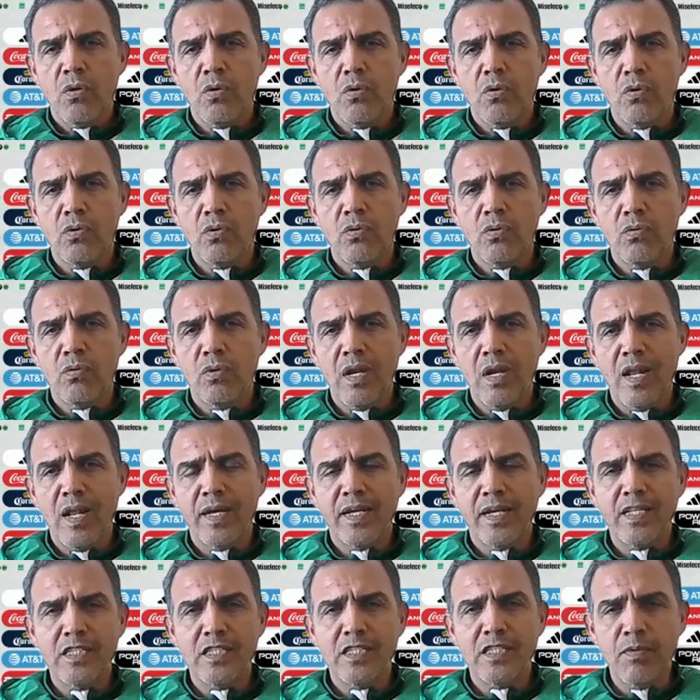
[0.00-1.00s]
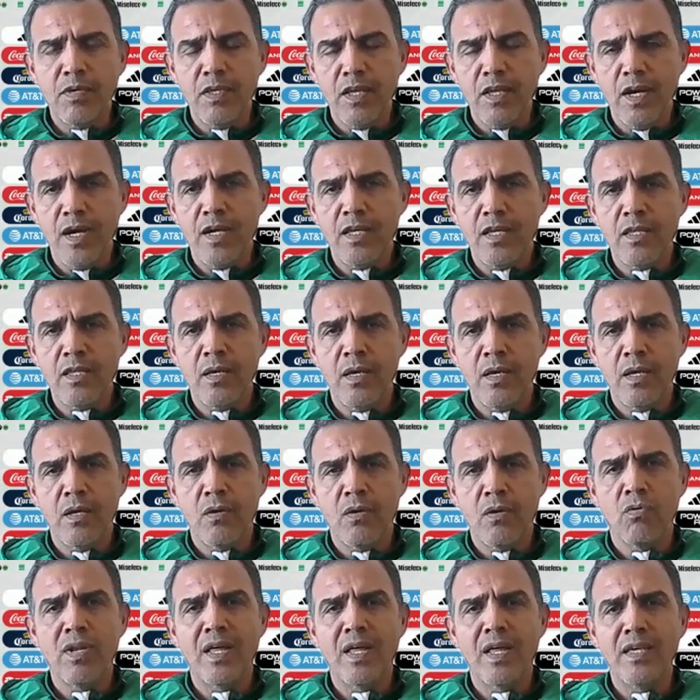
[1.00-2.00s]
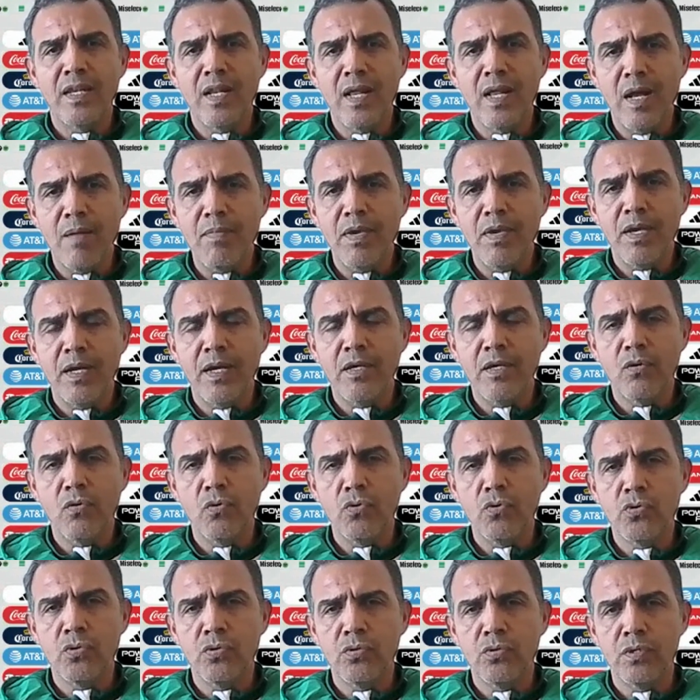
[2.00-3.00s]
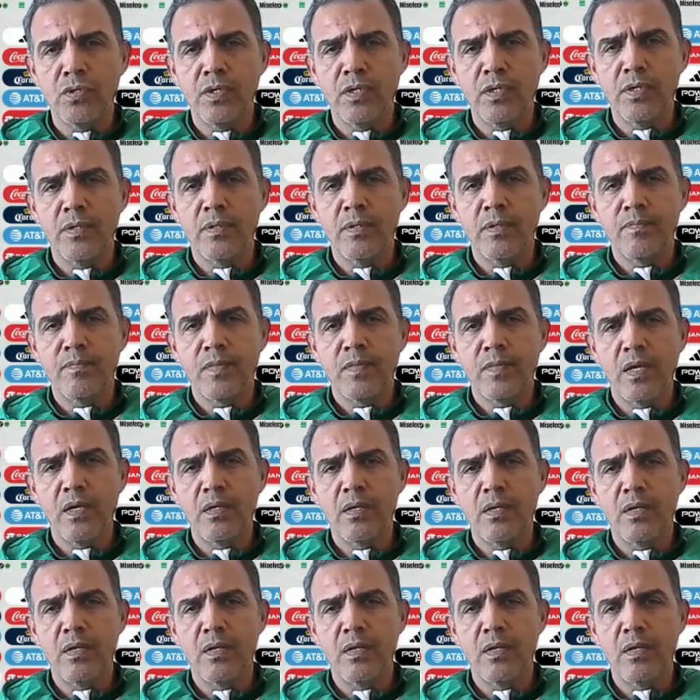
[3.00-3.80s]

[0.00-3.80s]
con la agresividad, con la dinámica, incluso en,